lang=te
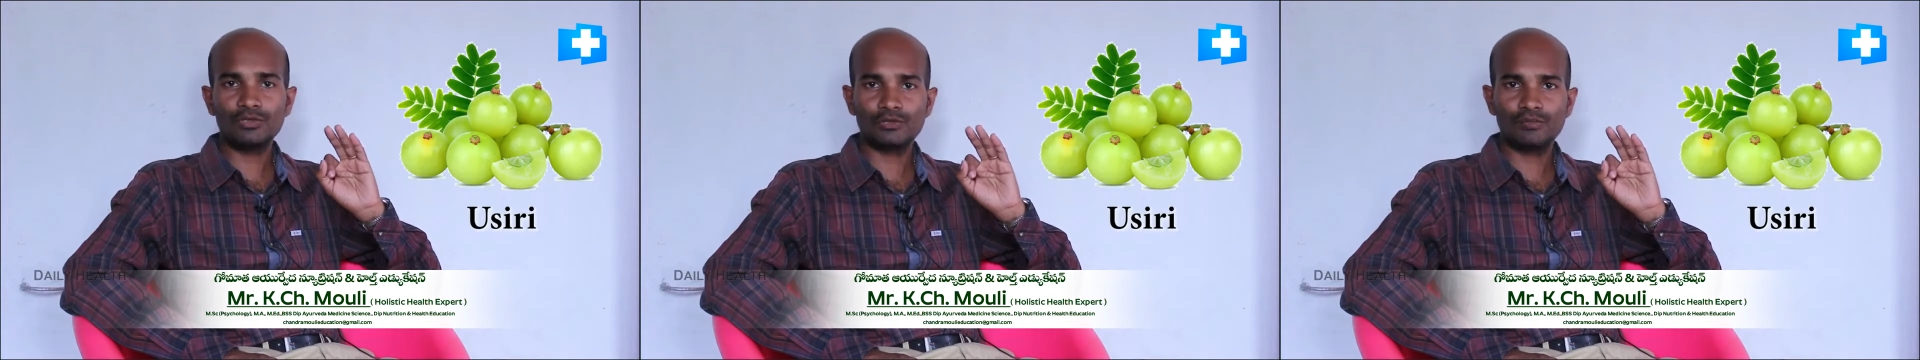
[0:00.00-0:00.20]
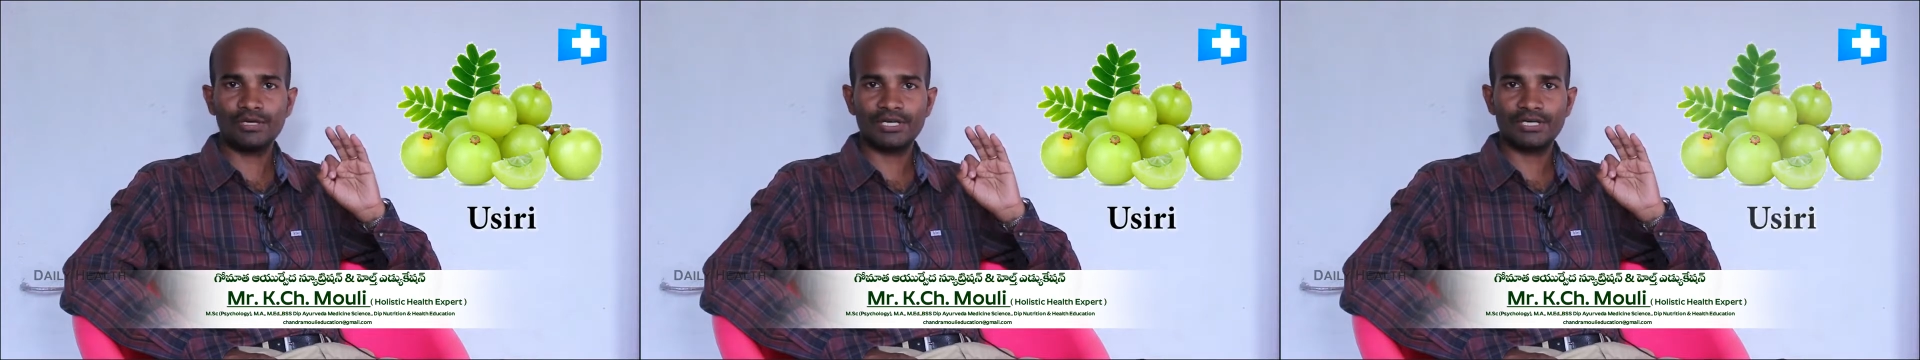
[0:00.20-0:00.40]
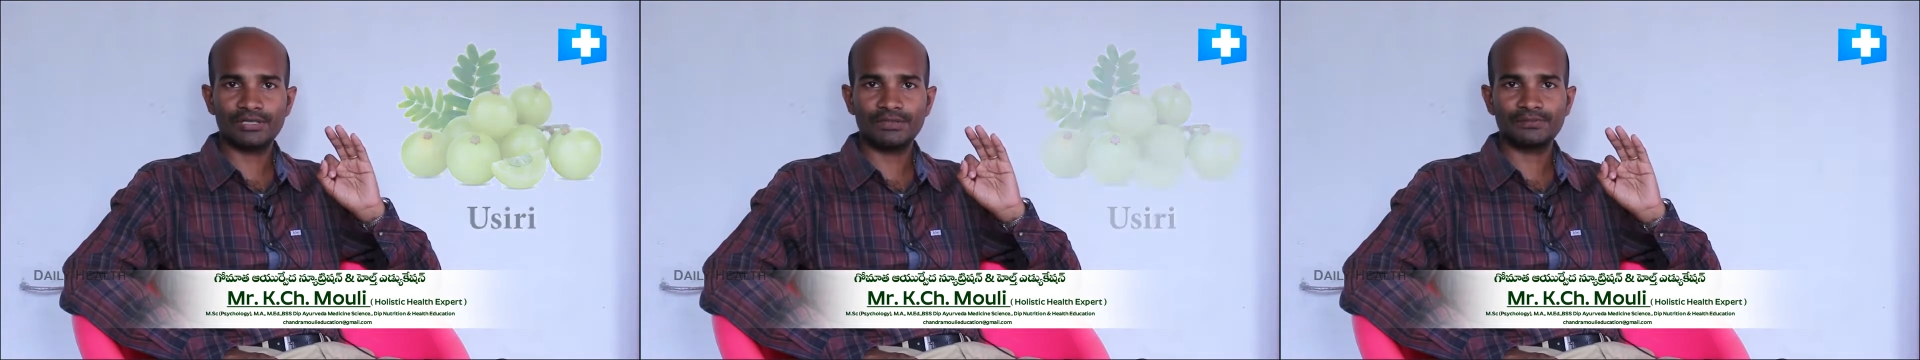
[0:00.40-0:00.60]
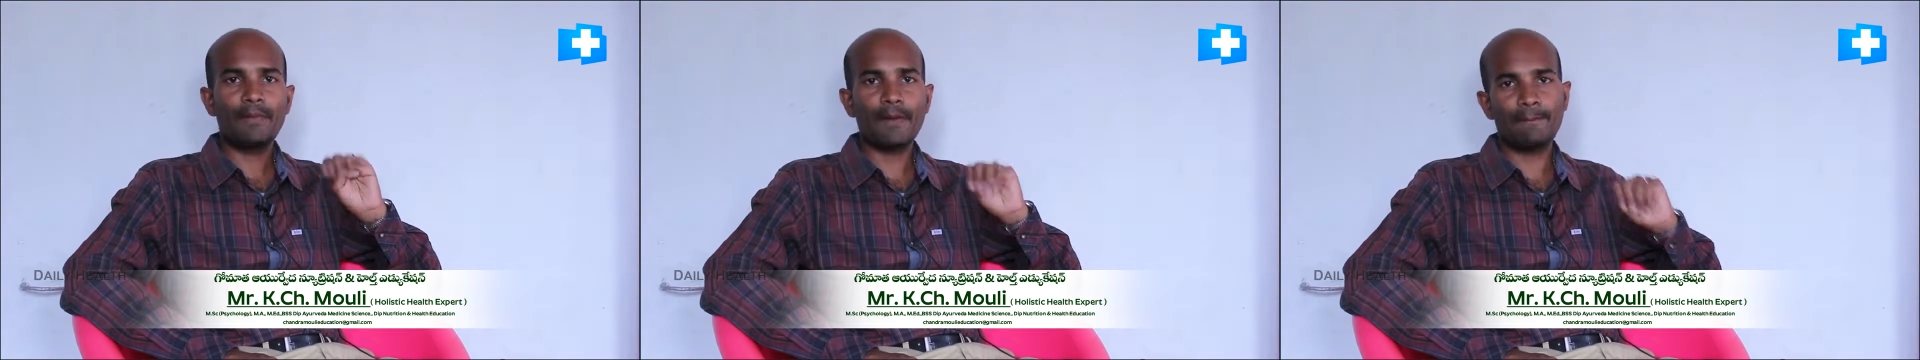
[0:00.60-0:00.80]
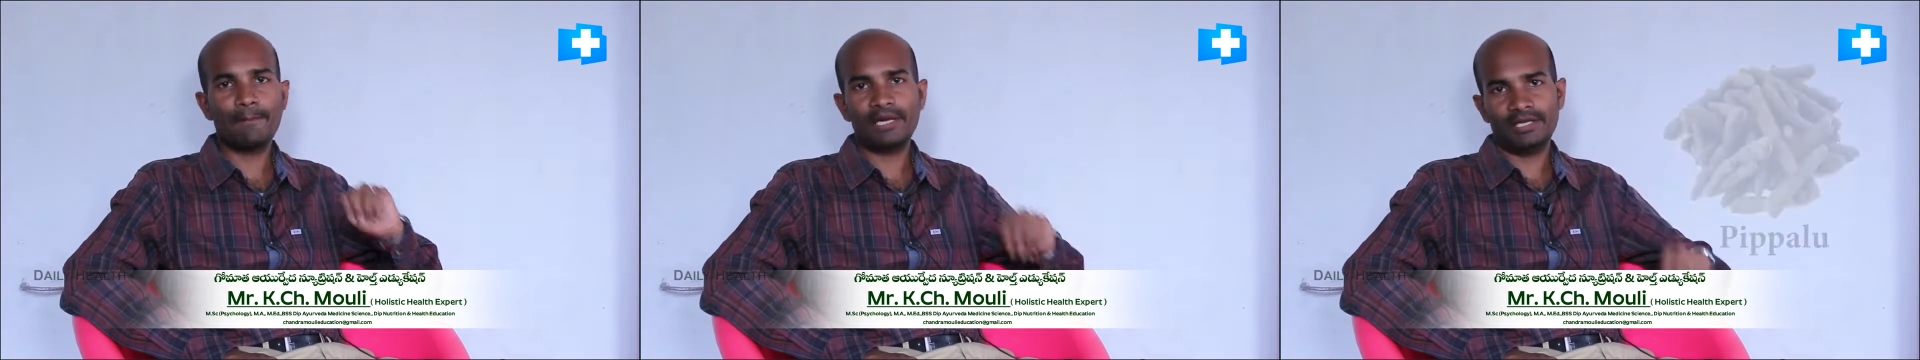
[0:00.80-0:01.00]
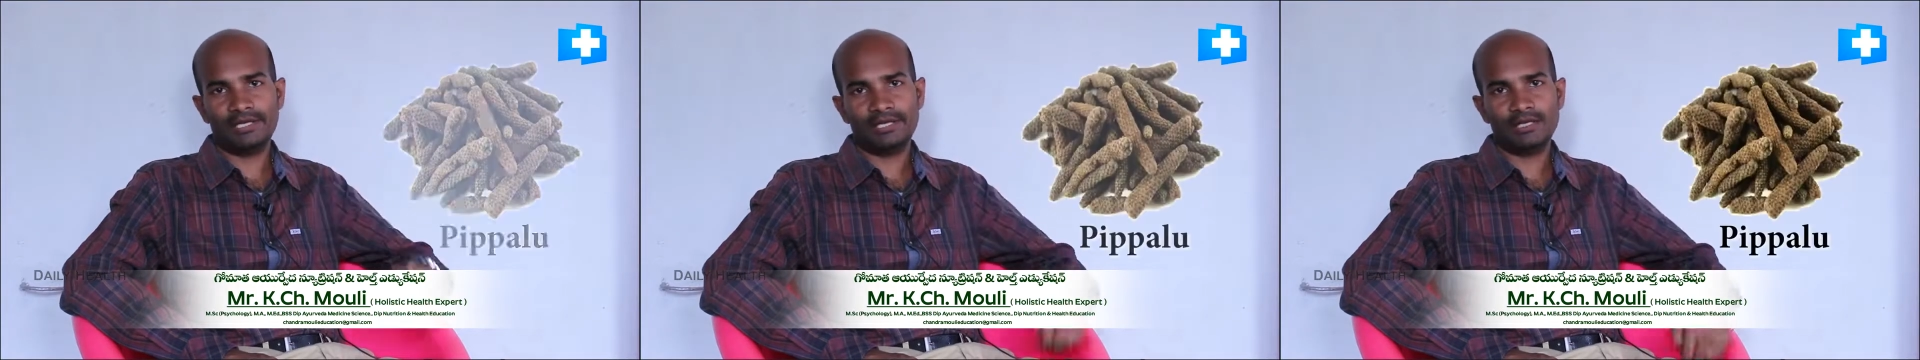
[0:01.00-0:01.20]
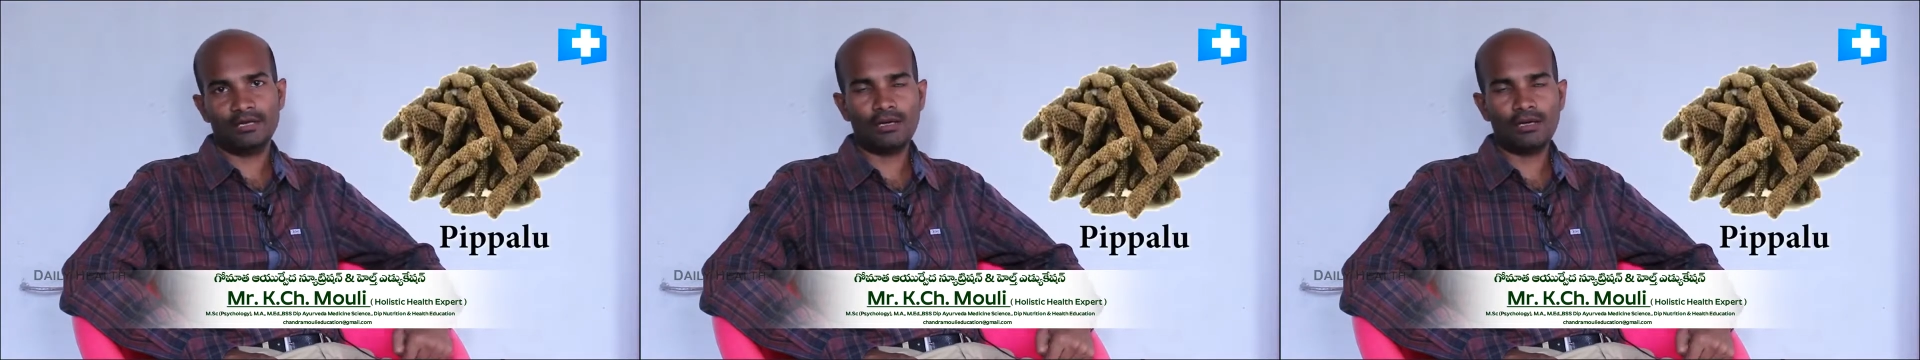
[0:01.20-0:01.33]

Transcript: గూస్బెర్రీ పిప్పలి